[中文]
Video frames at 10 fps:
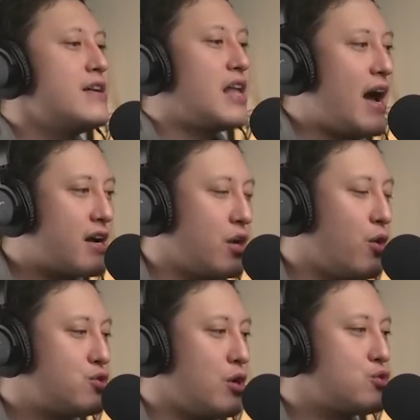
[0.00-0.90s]
大家可能
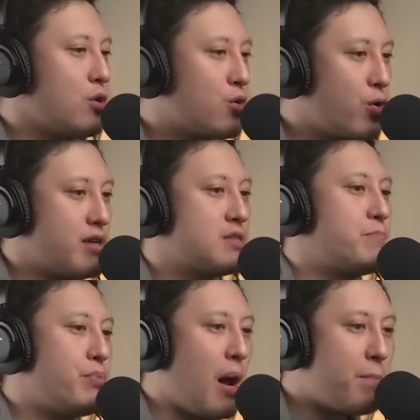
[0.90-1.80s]
会觉得说 Chris
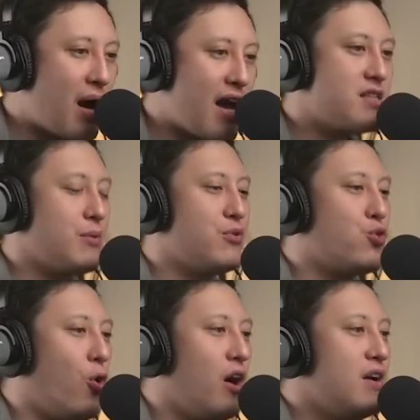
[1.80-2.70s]
不要拍这么
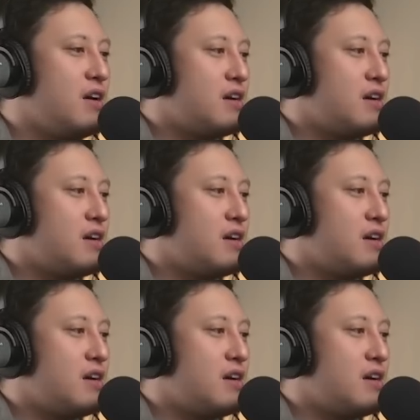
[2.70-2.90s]
多，